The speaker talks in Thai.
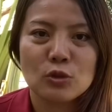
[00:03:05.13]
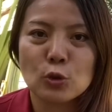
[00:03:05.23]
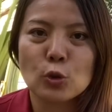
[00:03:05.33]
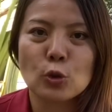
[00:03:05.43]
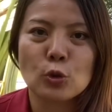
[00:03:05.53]

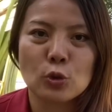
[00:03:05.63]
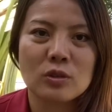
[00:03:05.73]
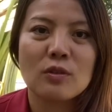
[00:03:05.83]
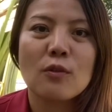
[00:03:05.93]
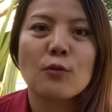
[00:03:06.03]
จุ
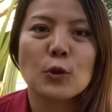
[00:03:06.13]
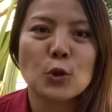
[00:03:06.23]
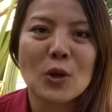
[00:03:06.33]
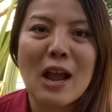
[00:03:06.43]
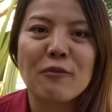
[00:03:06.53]
ดๆๆ p h o
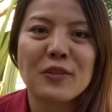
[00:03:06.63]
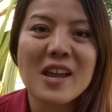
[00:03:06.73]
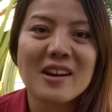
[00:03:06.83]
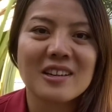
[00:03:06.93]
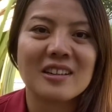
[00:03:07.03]
t o r a p h
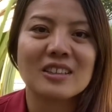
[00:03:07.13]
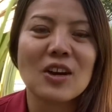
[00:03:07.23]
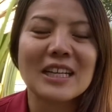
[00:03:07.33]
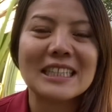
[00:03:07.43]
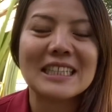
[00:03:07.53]
e r e n
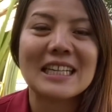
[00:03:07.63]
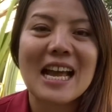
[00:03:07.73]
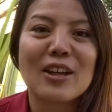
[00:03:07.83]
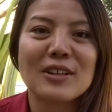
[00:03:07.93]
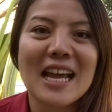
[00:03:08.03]
ก็คือ
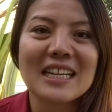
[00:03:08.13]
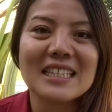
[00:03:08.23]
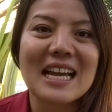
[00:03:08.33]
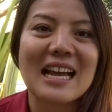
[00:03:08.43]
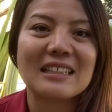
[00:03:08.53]
อนุญาต
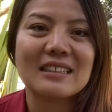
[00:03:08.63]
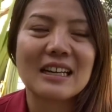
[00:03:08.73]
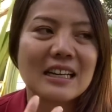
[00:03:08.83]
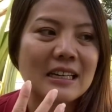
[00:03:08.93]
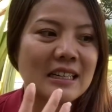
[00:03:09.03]
ให้ฉัน
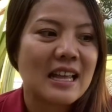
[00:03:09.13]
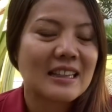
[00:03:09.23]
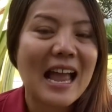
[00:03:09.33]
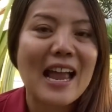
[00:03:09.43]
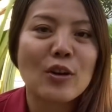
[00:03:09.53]

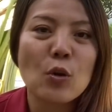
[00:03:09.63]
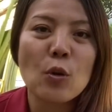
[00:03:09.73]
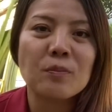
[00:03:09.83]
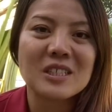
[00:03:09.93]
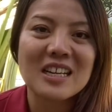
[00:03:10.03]
ถ่ายรู
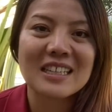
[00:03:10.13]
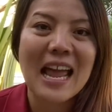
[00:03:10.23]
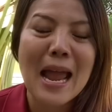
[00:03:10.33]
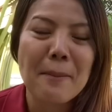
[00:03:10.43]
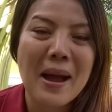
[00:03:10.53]
ปเธอ
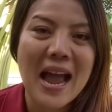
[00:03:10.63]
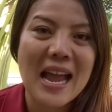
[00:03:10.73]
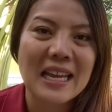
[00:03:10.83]
ได้ไหม